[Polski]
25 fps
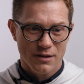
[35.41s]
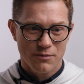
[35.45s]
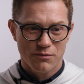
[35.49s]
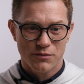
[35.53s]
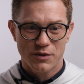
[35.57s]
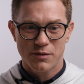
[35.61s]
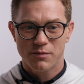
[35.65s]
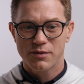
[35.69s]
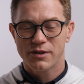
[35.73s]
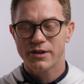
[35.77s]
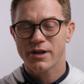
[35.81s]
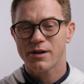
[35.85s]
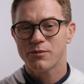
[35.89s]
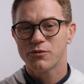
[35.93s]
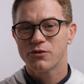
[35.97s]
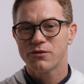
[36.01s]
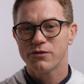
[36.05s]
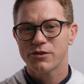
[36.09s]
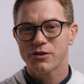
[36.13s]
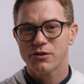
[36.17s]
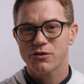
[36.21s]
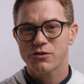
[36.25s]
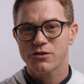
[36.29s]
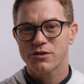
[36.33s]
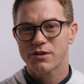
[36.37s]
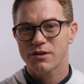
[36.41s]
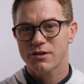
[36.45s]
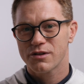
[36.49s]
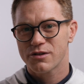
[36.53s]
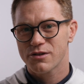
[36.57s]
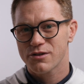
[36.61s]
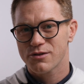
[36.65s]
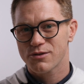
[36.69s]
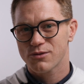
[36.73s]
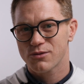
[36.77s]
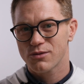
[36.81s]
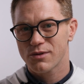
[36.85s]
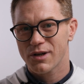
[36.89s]
Biblia mówi o
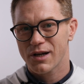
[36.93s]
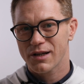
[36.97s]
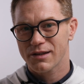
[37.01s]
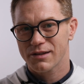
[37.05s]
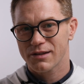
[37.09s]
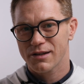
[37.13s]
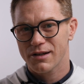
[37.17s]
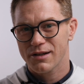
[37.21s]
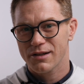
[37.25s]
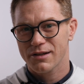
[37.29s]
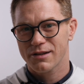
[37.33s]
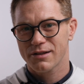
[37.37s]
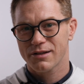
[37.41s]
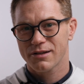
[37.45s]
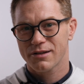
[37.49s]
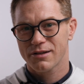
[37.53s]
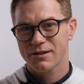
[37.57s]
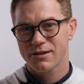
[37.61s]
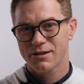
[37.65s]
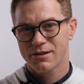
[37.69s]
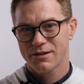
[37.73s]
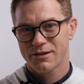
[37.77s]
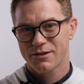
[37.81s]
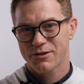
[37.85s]
40 latach,